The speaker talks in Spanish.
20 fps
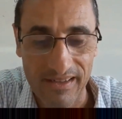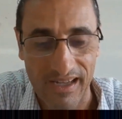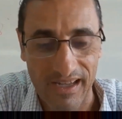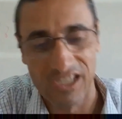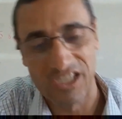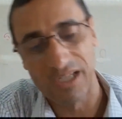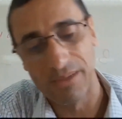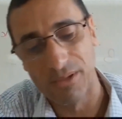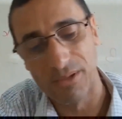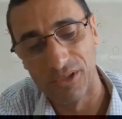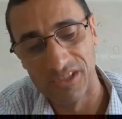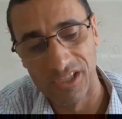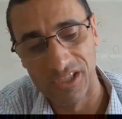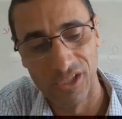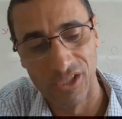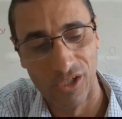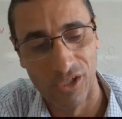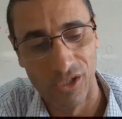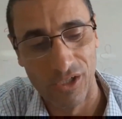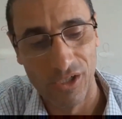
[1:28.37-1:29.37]
Hashem
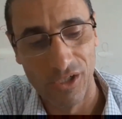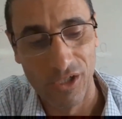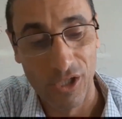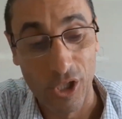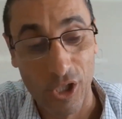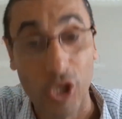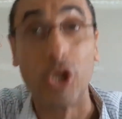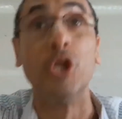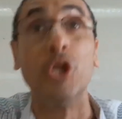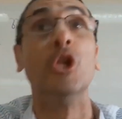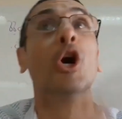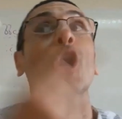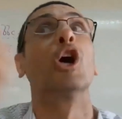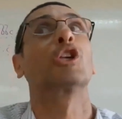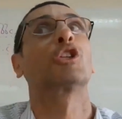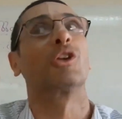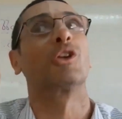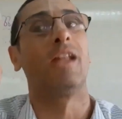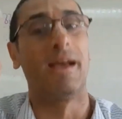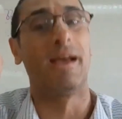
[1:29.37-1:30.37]
contestó,
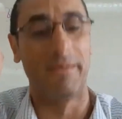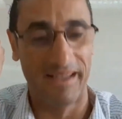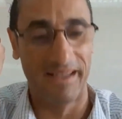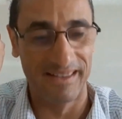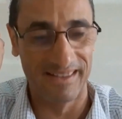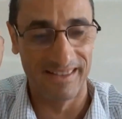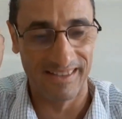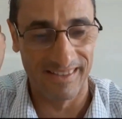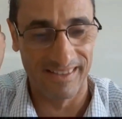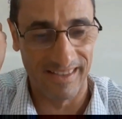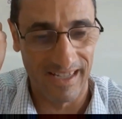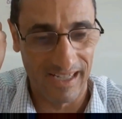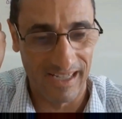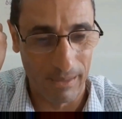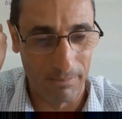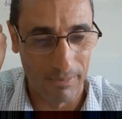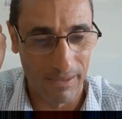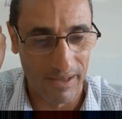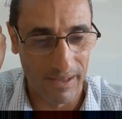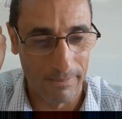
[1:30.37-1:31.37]
no solamente será
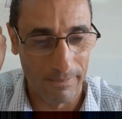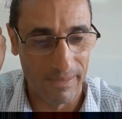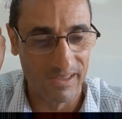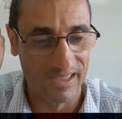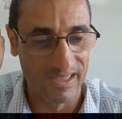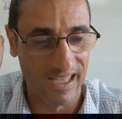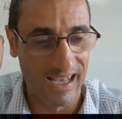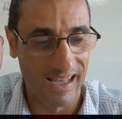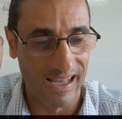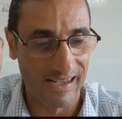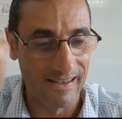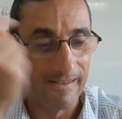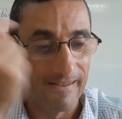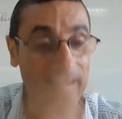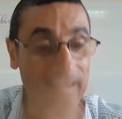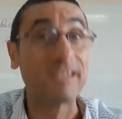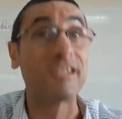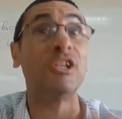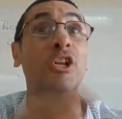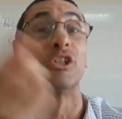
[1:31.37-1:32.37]
capaz de pensar,
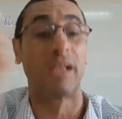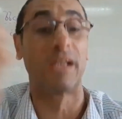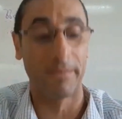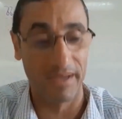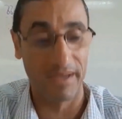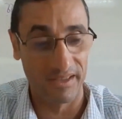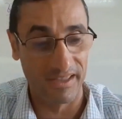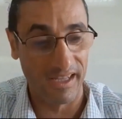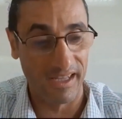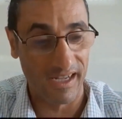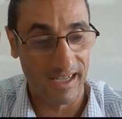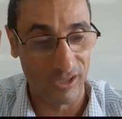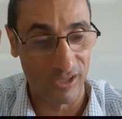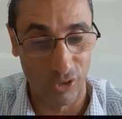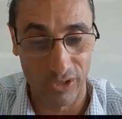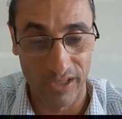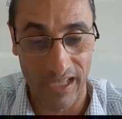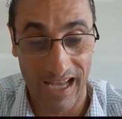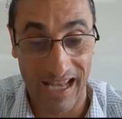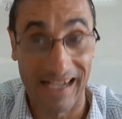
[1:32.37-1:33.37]
sino también de
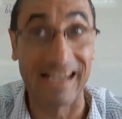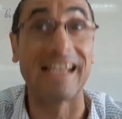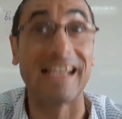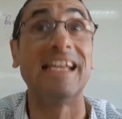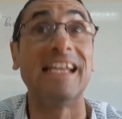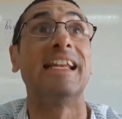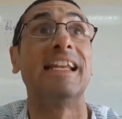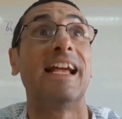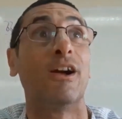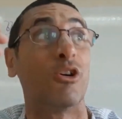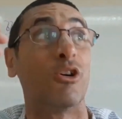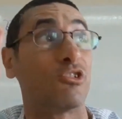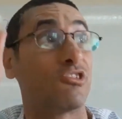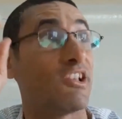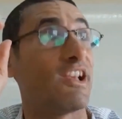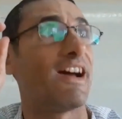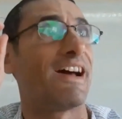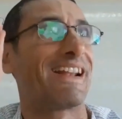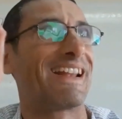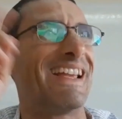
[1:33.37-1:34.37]
razonar y
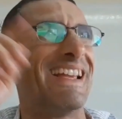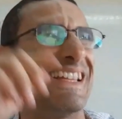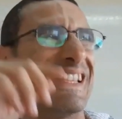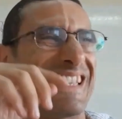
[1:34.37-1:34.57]
negociar.